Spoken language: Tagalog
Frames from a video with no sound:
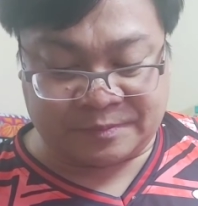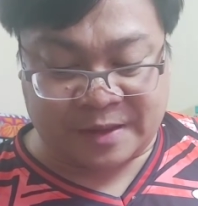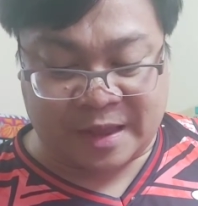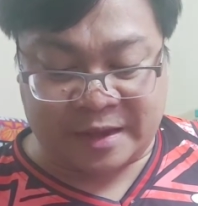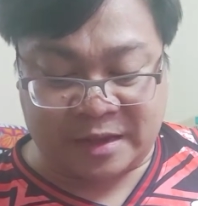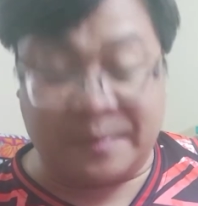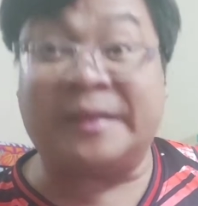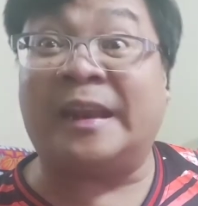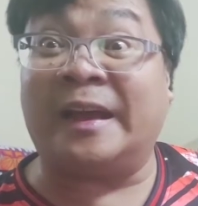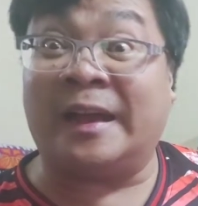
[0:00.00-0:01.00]
Lagi
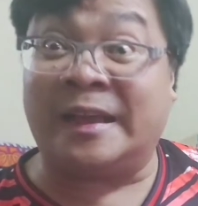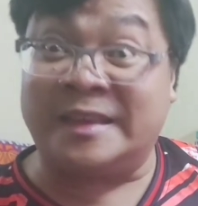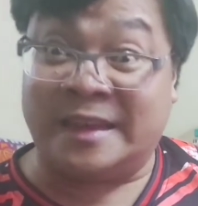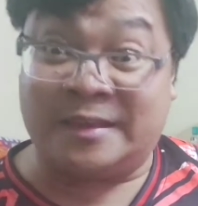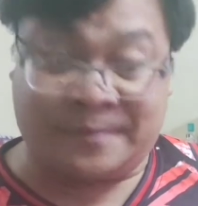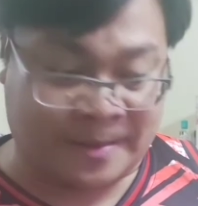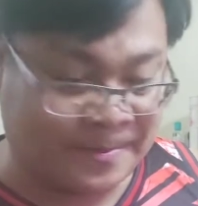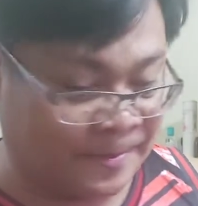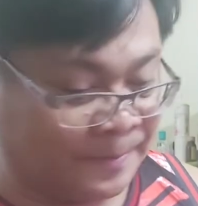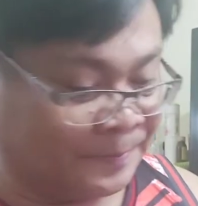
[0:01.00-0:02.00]
naman talagang ganyan, di ba?
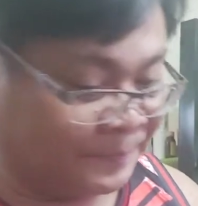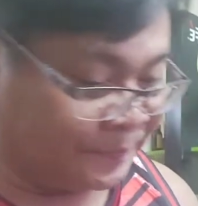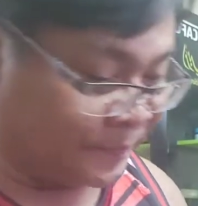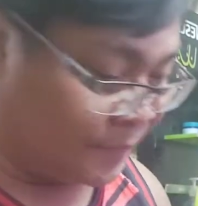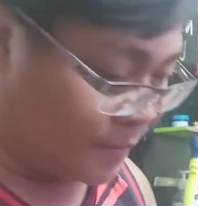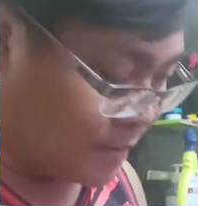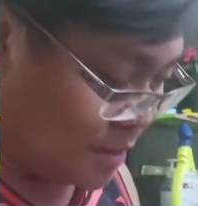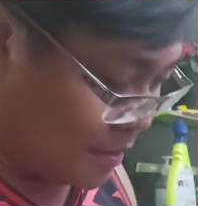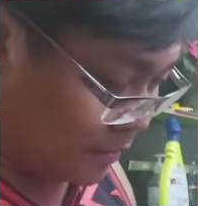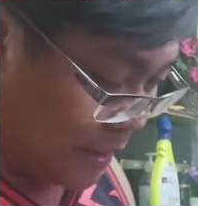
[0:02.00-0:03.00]

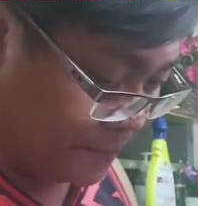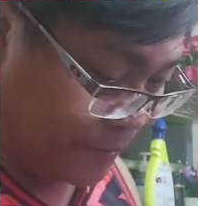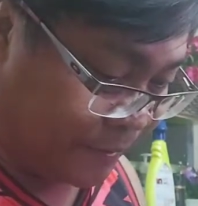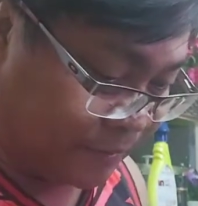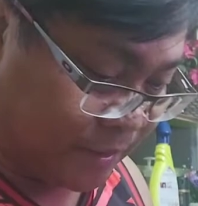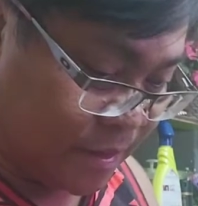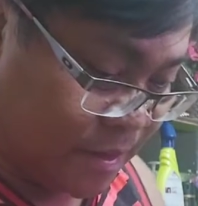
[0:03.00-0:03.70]
Tapos,